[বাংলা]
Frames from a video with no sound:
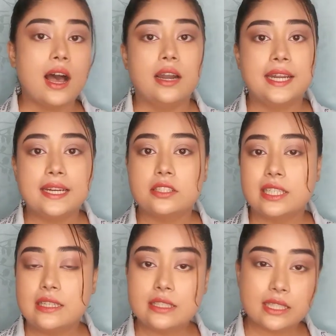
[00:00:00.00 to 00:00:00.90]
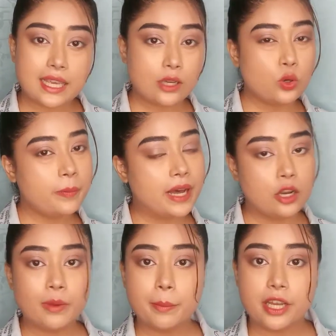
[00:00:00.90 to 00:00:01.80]
আর ডেড সেলসকে খুব
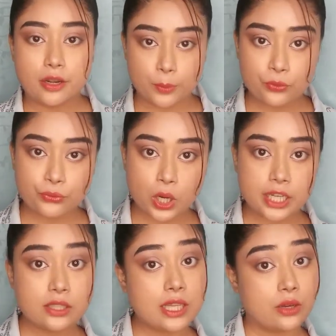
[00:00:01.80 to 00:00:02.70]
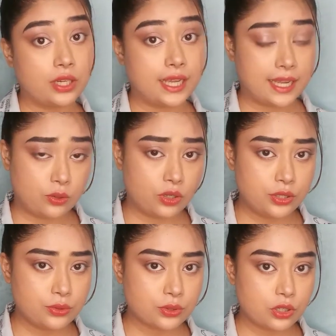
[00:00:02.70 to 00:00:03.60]
ভালোভাবে রিমুভ করে তাহলে এগুলো
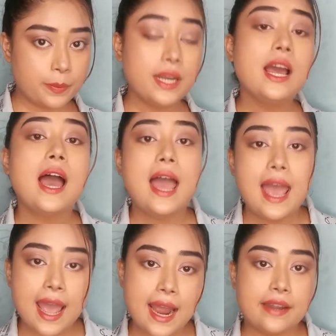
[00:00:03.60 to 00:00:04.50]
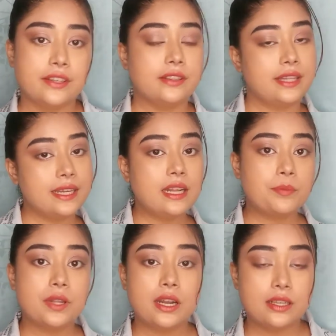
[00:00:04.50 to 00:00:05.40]
ইউজ করবেন অ্যান্ড দেন
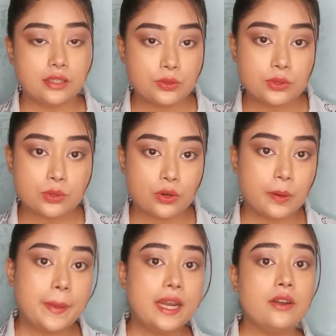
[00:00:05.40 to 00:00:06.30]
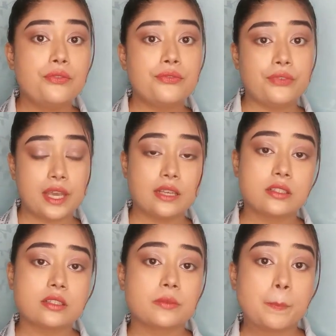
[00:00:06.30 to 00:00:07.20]
আপনারা ইউজ করবেন
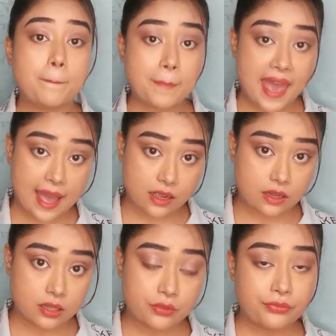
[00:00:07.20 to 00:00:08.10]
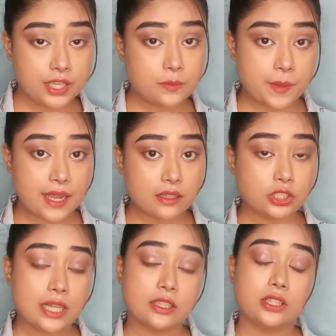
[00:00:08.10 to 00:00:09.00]
ফেস প্যাক ফেস প্যাক
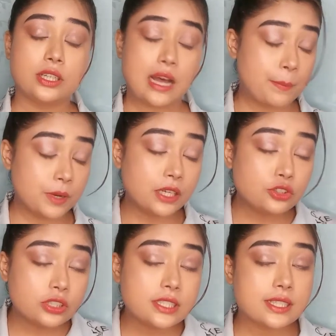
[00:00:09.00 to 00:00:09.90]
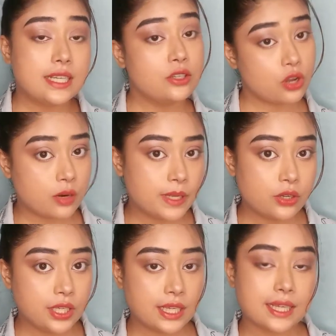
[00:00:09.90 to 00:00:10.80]
যদি আপনার যদি স্কিন
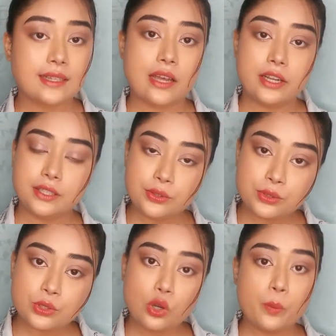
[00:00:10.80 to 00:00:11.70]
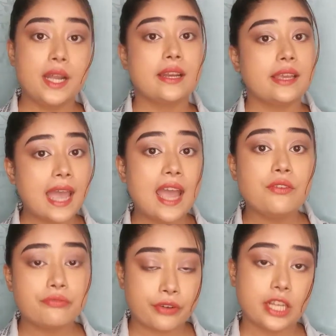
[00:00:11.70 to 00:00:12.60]
নর্মাল হয়ে থাকে তাহলে ইউজ করবেন
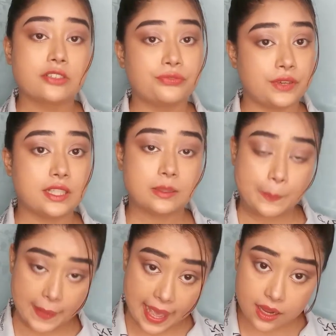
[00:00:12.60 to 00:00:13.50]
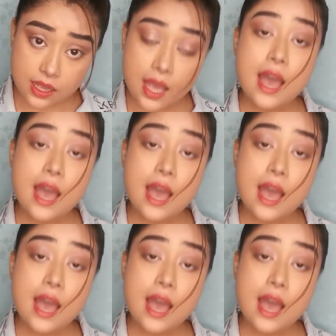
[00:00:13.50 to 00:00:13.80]
ক্যান ফ্রেশ ফেস প্যাক